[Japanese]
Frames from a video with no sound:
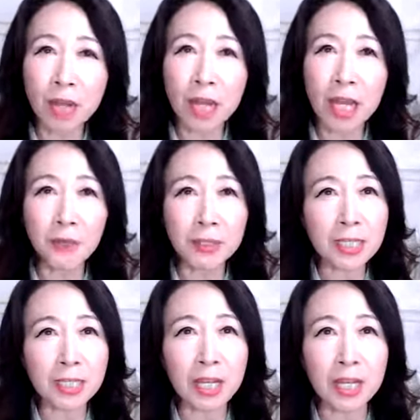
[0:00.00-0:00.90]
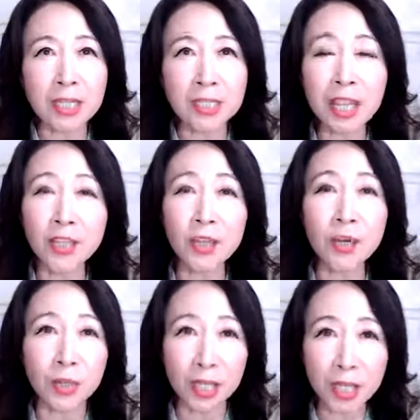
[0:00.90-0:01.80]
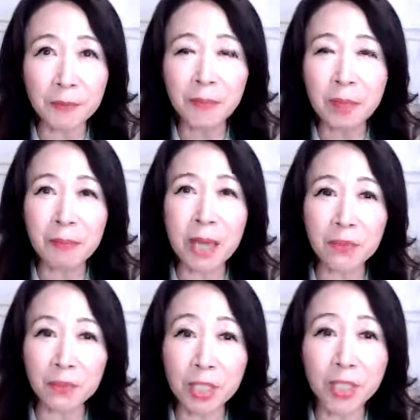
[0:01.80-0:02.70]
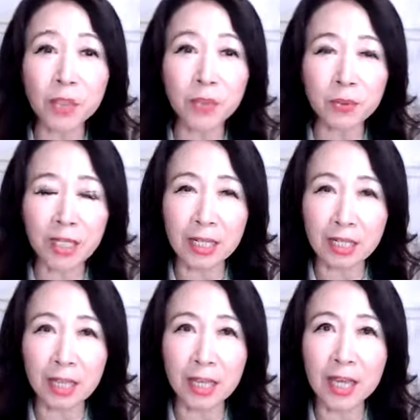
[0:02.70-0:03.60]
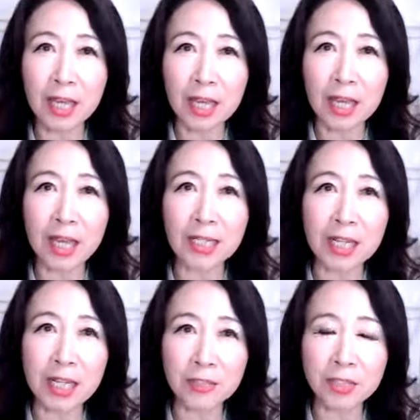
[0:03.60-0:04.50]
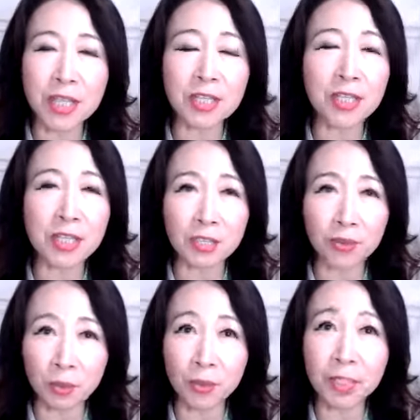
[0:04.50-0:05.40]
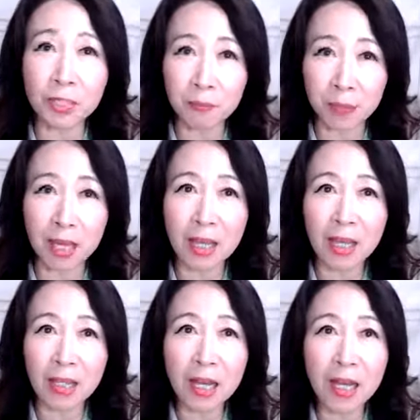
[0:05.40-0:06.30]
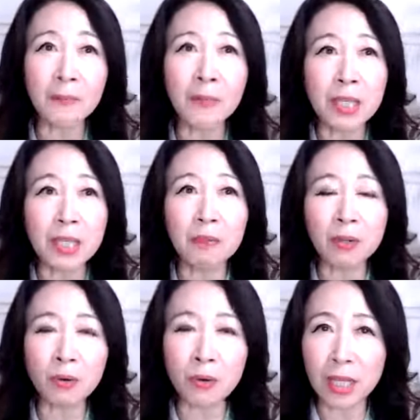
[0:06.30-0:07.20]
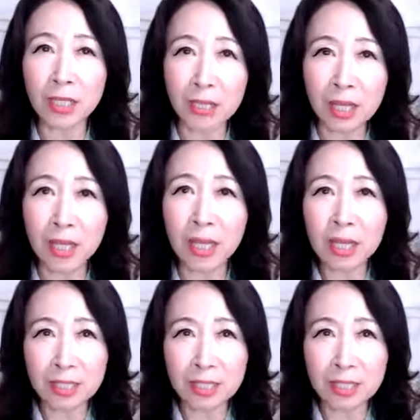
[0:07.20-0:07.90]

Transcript: あれは確か産業医、まあ、あの、企業の中で働く精神科のお医者様が、今こうやって